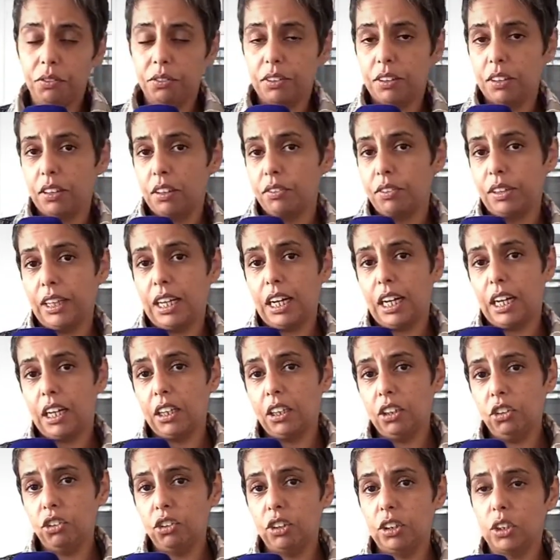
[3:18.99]
في
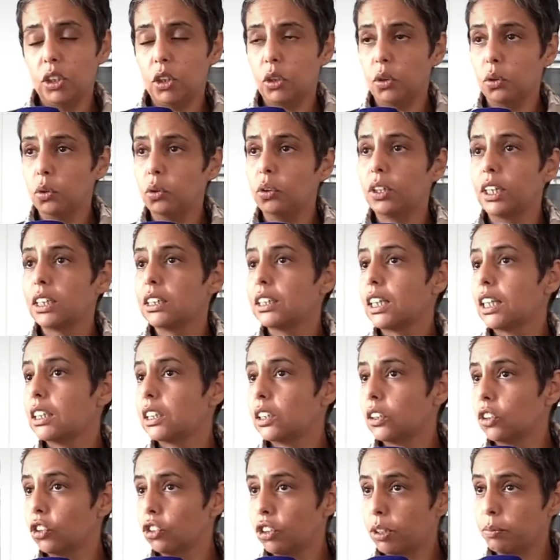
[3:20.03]
الخارج يديروا له
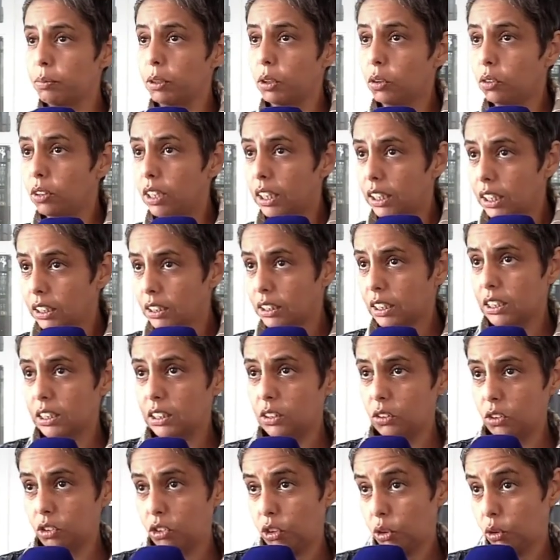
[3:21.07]
كاستراسيون شيميك ولا
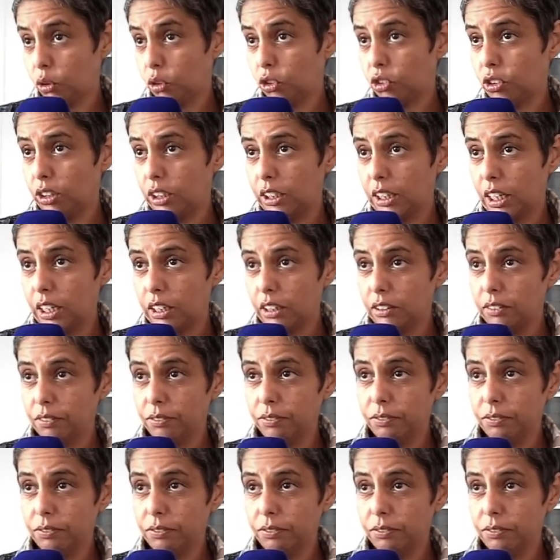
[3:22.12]
كاستراسيون شيرجيكال